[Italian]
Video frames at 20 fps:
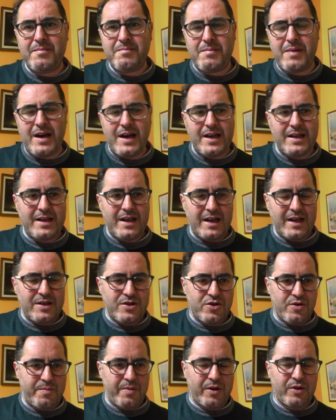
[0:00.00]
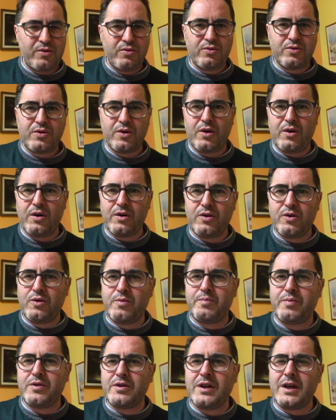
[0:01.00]
beh direi soprattutto il
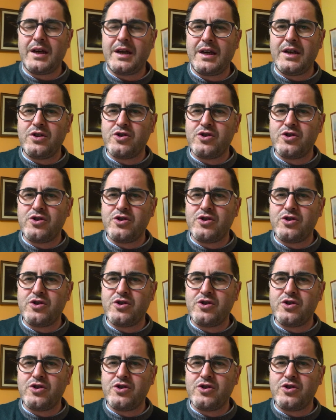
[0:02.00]
gruppo dei